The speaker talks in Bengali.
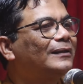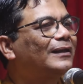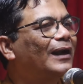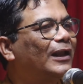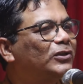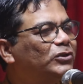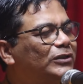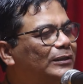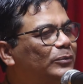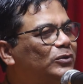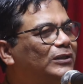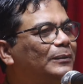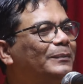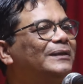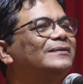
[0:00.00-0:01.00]
তার আলোচনার
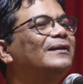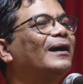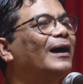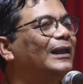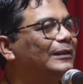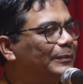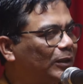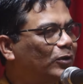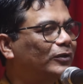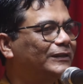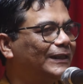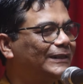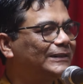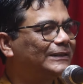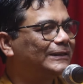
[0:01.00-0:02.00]
মধ্যে মির্জা গালিবের
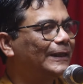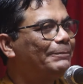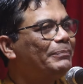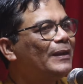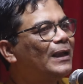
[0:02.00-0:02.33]
কথা এসছে